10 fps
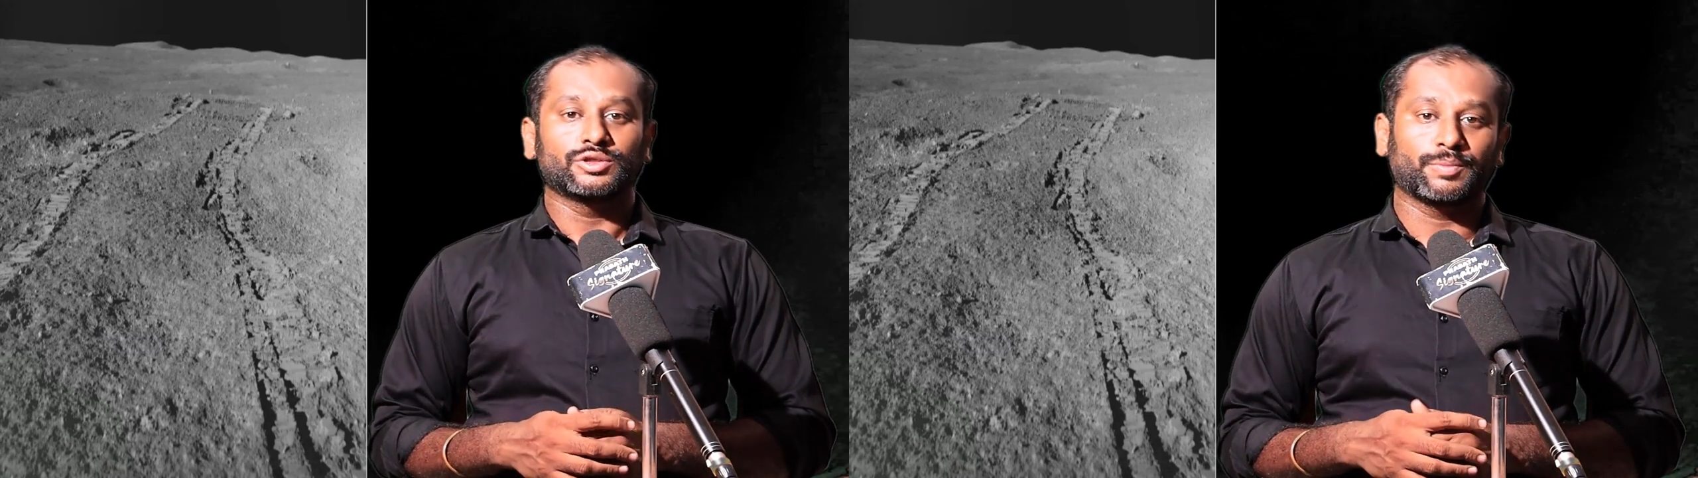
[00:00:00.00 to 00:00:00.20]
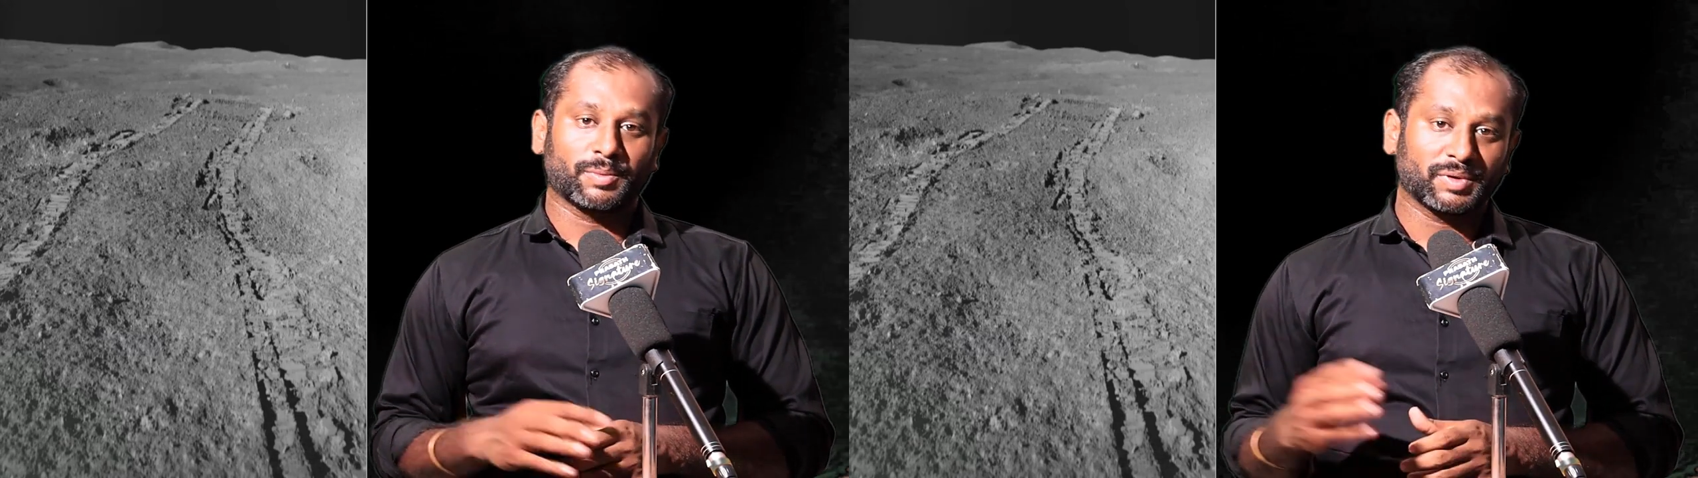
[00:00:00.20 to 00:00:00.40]

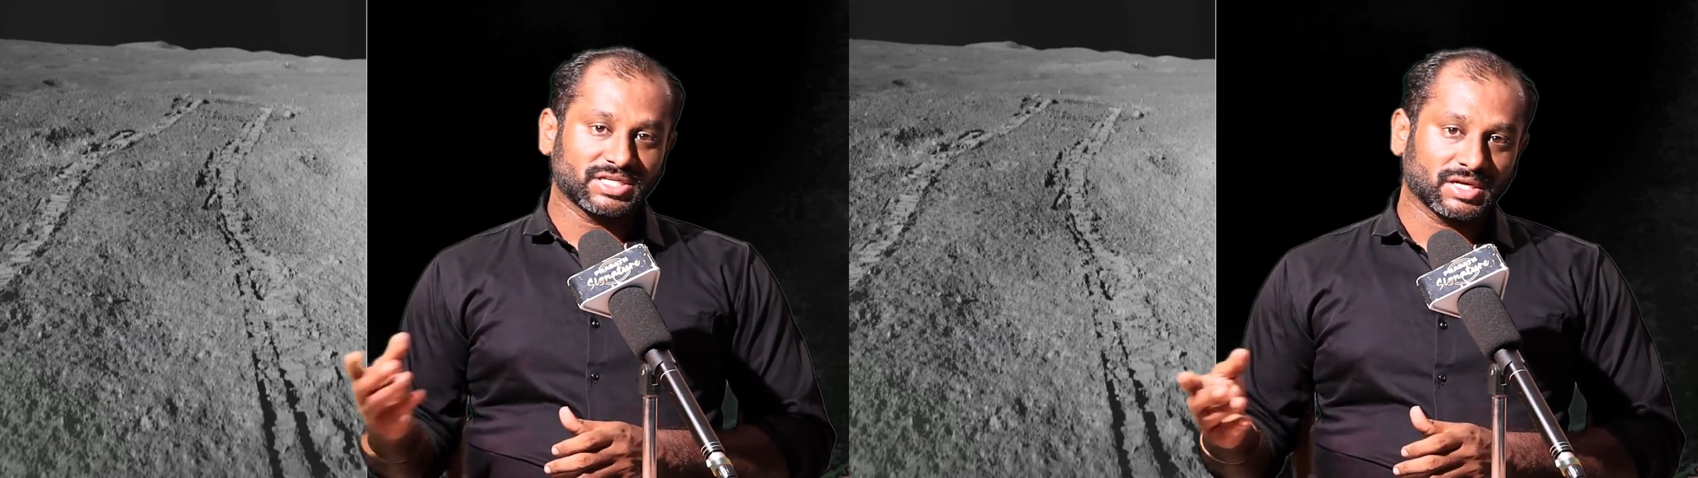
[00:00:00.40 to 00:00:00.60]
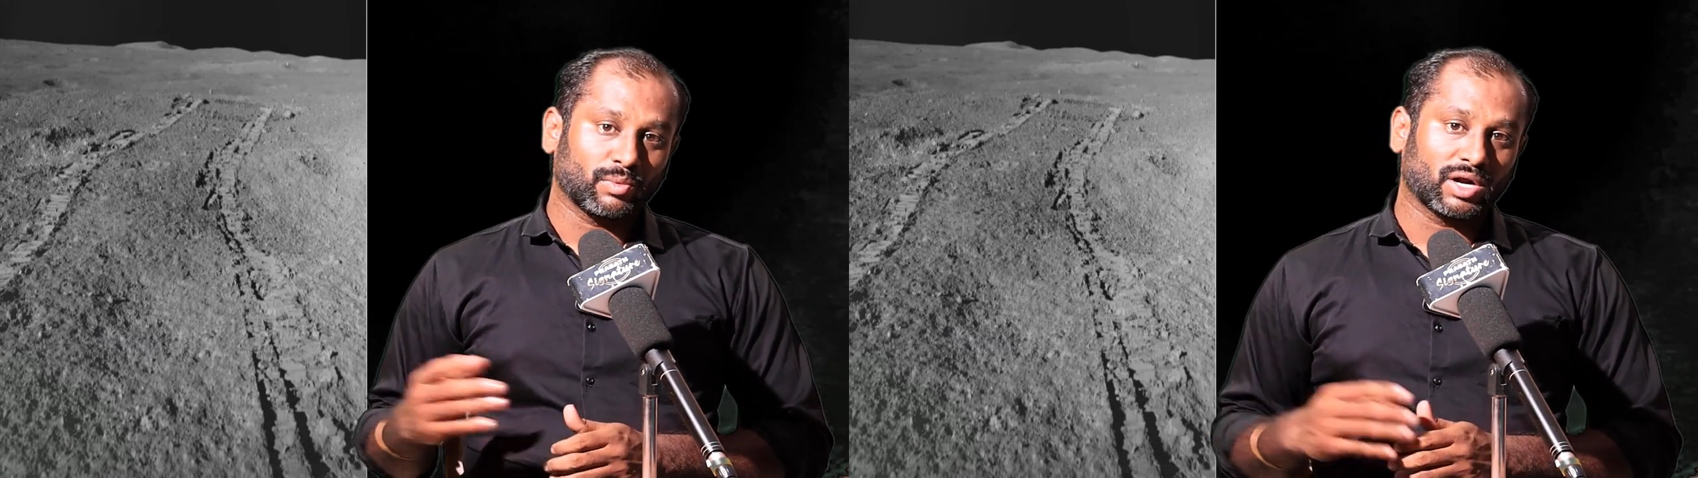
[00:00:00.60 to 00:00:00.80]
ஸோ
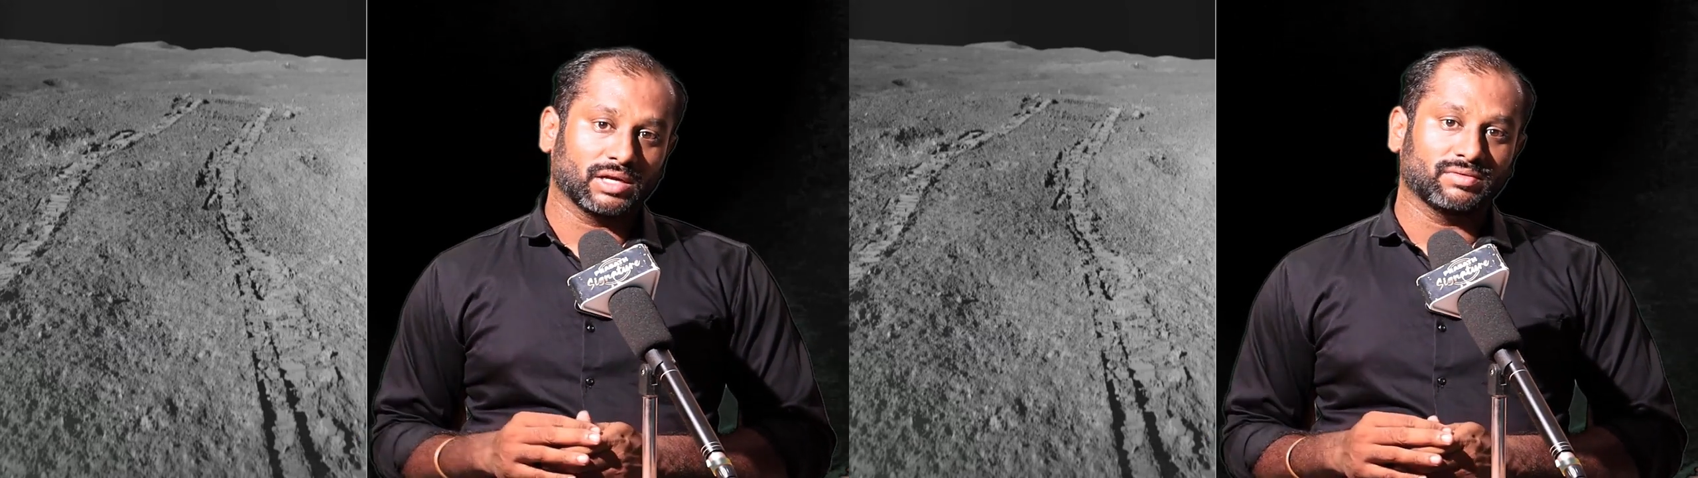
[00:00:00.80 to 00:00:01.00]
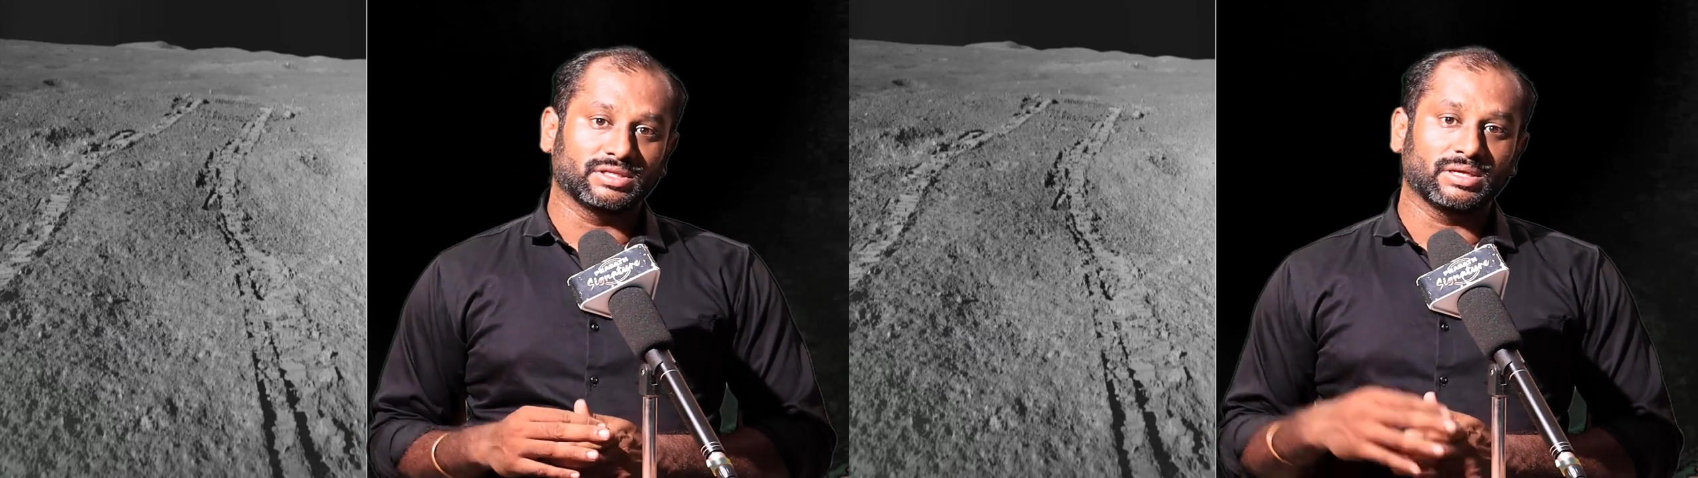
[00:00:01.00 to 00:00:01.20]
ப்ரொபல்ஷன்
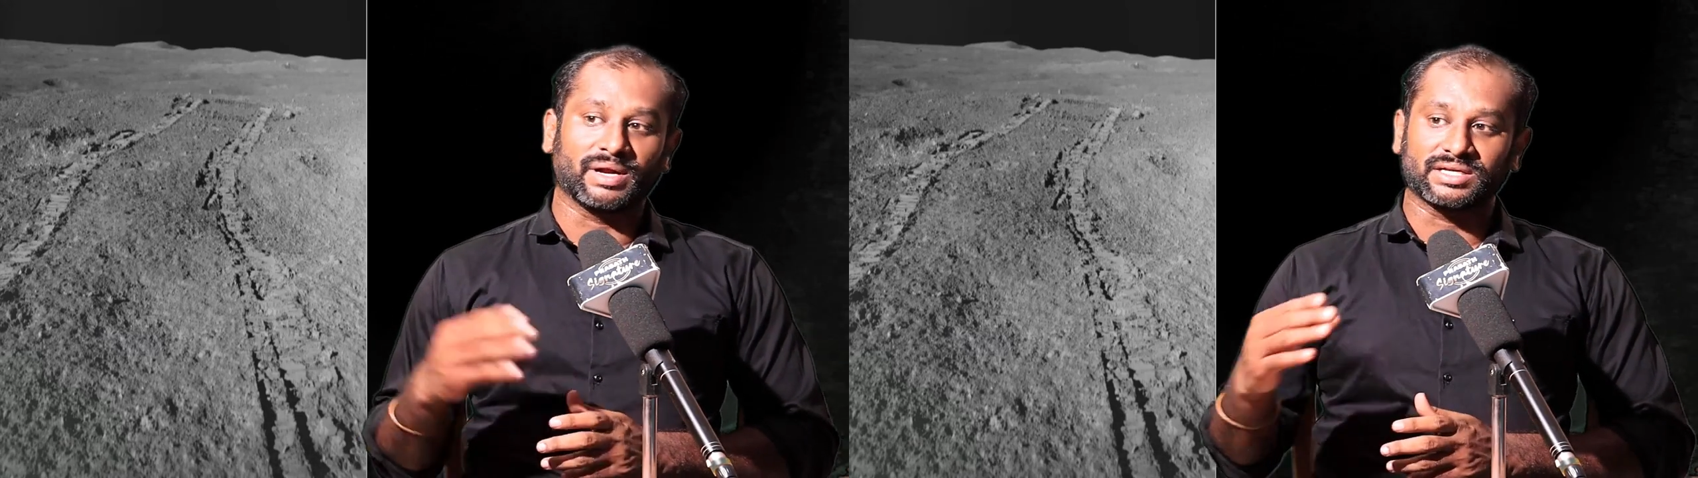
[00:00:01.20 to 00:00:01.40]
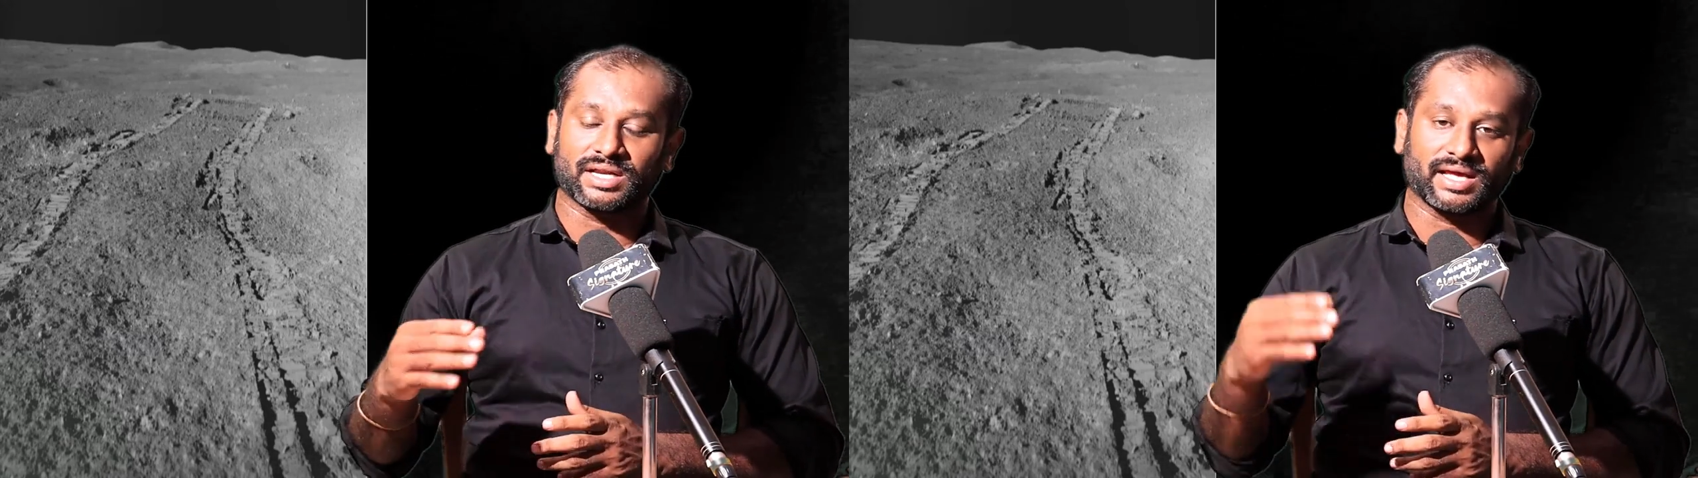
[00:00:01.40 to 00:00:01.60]
மாடலும் வந்து
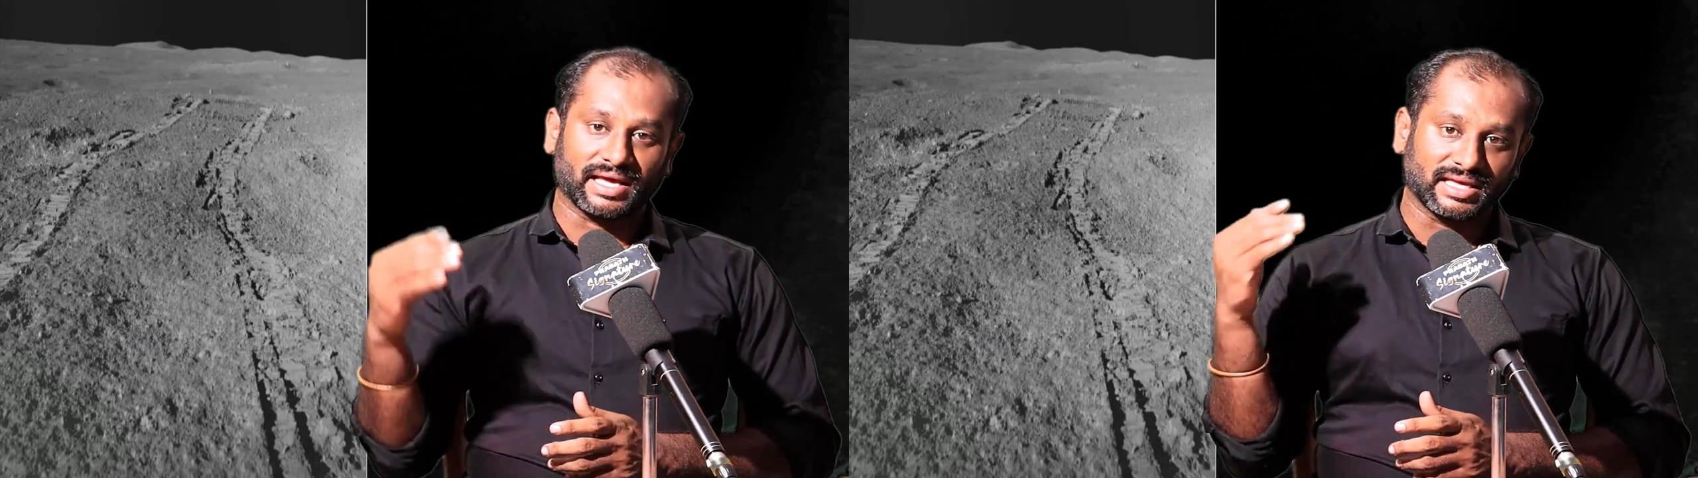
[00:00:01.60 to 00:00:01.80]
மற்ற